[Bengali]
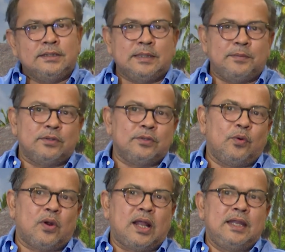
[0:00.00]
যেমন
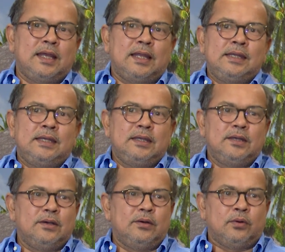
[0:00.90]
অর্গানিক্যালি
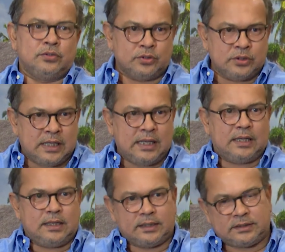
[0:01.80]
অঞ্জনদা
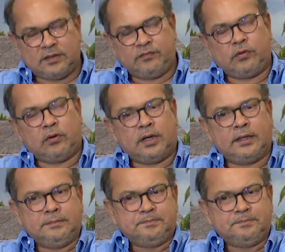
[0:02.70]
একটা রিভিউ করলেন